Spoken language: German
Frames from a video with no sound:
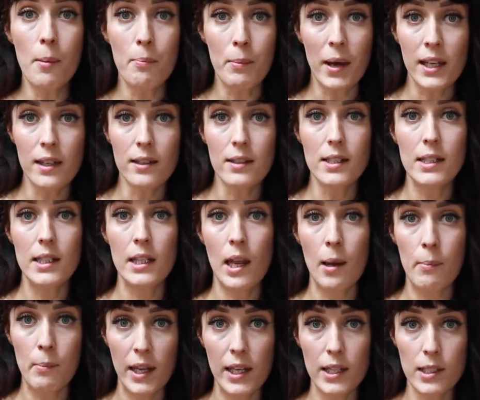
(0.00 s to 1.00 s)
Mandeln,
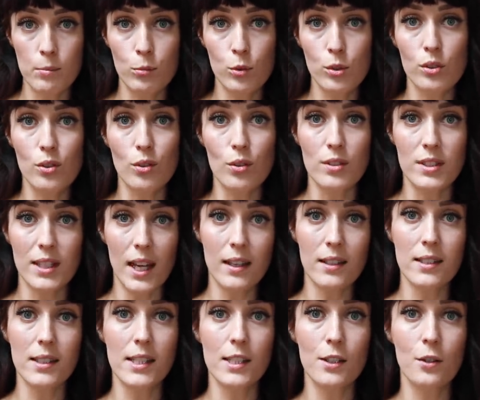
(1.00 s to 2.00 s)
Mandelmus und
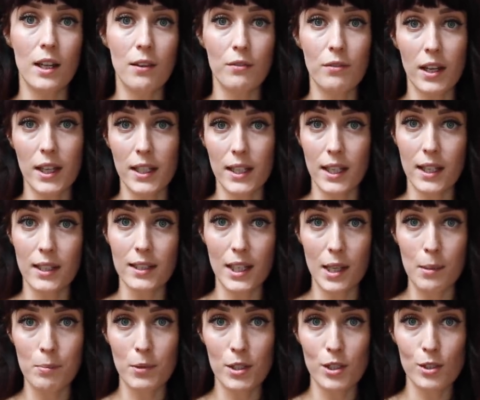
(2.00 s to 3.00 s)
Datteln. Dann variiere ich
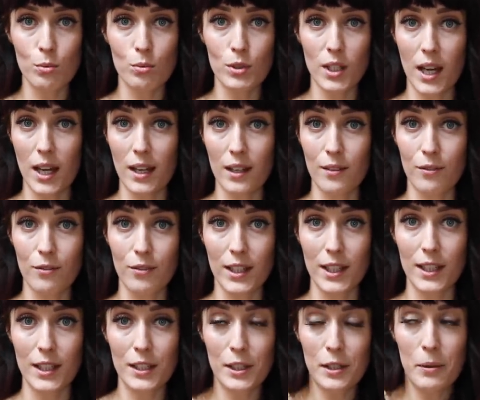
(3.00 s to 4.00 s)
eben mit Zutaten,
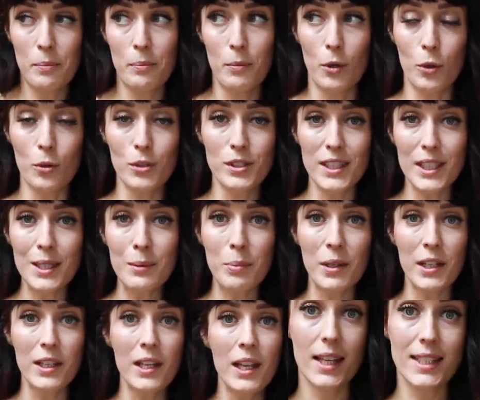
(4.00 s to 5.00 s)
wie ich lustig
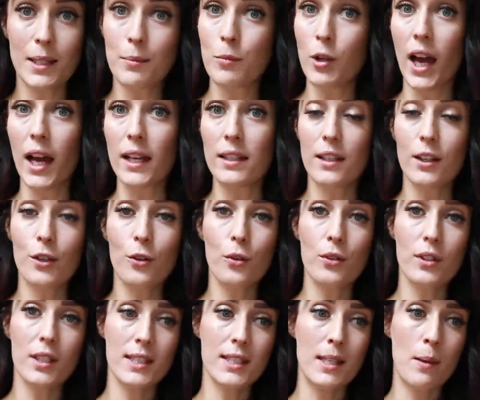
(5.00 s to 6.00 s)
bin. Es gibt auch andere
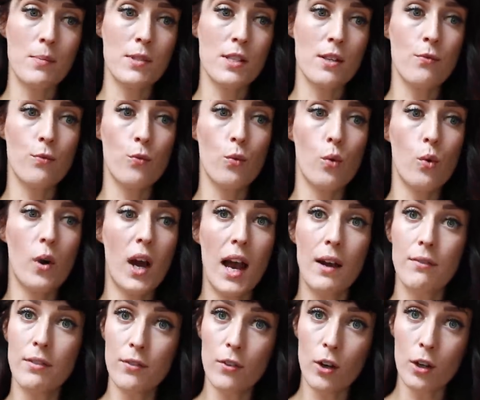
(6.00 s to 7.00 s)
Grundrezepte, wo
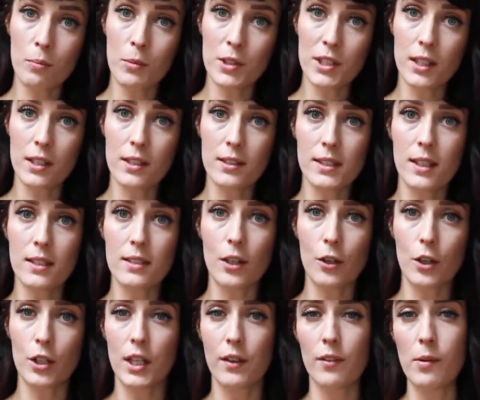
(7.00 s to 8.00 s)
Haferflocken mit drin sind. Da
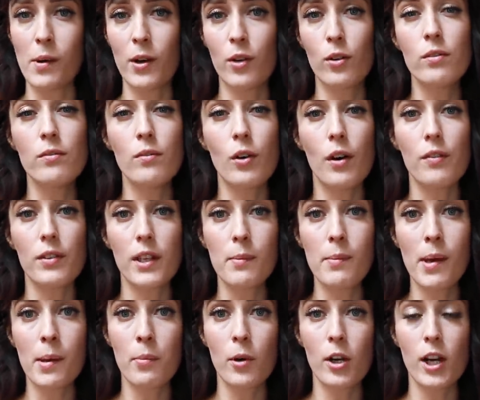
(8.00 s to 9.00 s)
könnt ihr einfach mal gucken, worauf ihr
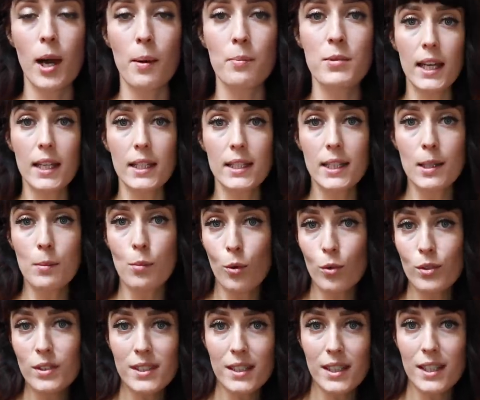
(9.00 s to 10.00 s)
mehr Bock habt. Ich liebe
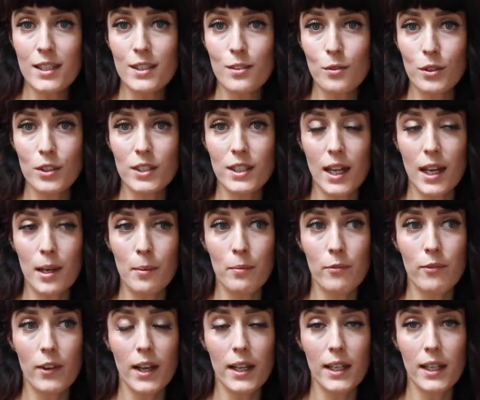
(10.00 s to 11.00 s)
unseres und
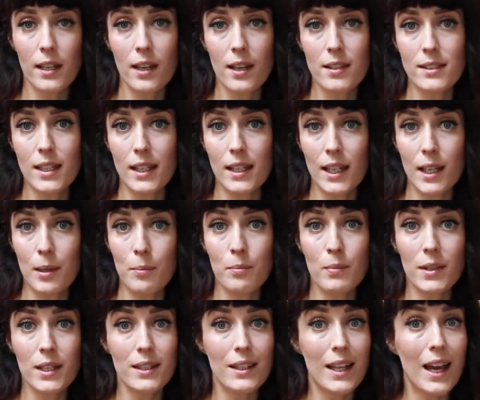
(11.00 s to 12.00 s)
ähm, variiere das dann
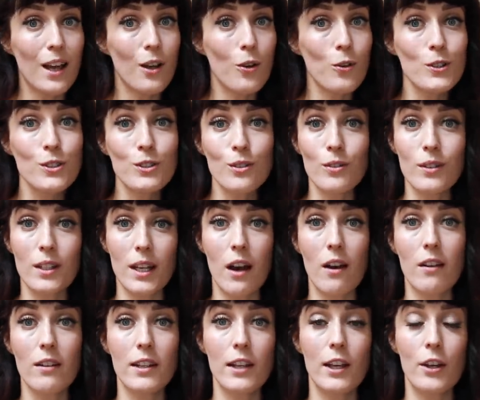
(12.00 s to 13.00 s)
eben nach Lust und
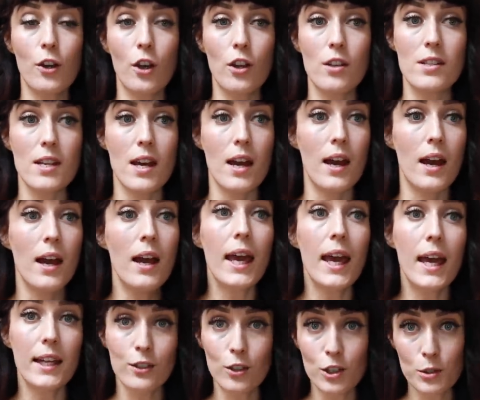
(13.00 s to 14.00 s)
Laune. Ihr könnt da
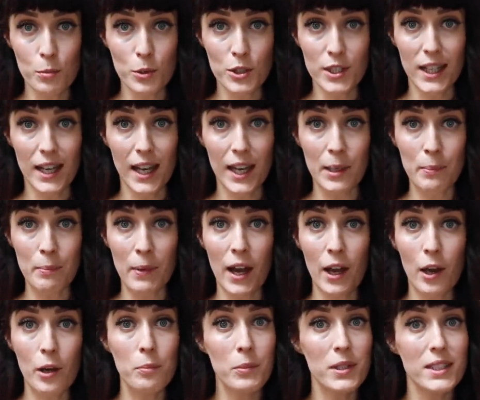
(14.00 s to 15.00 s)
Erdnussbutter
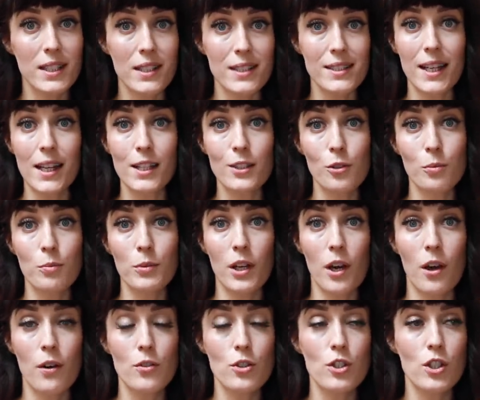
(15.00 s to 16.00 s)
reinmachen, ein bisschen Salz oben
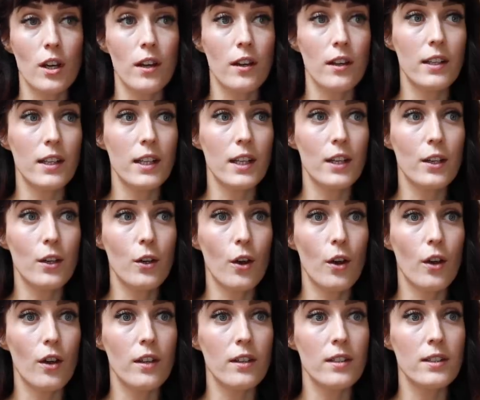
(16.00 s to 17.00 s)
drauf streuen. Ihr
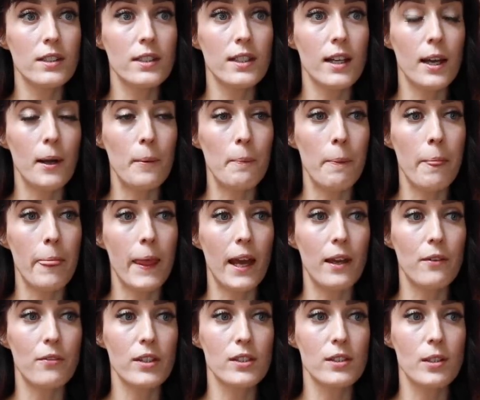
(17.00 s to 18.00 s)
könnt ähm,
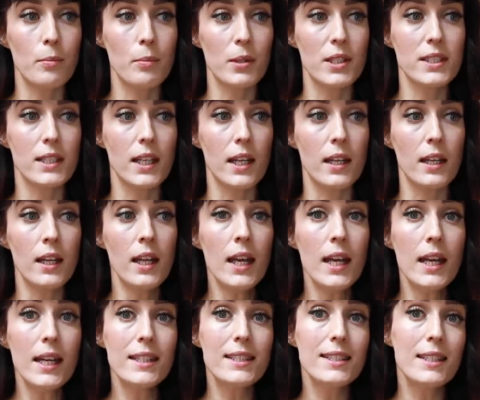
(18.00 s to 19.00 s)
einfach so ein bisschen
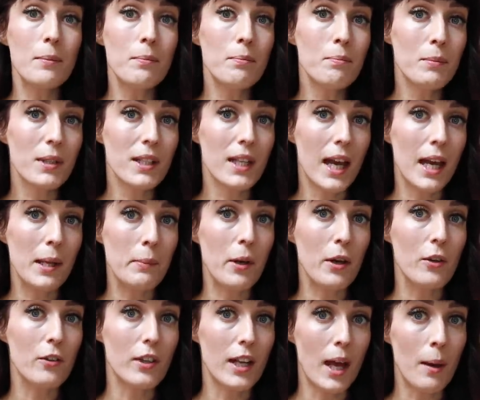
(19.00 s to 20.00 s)
Zimt mit
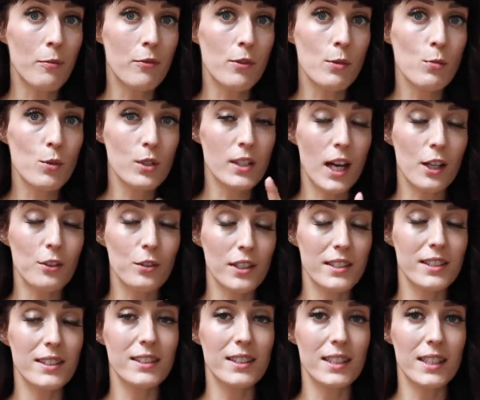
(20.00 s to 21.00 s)
reinmachen und Apfelmus. Achtung,
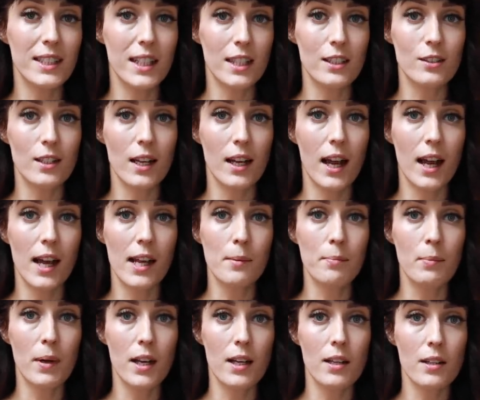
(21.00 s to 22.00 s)
dann sind sie nicht ganz so lange
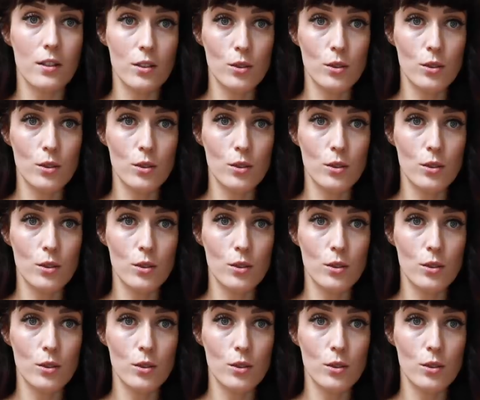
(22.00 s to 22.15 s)
haltbar.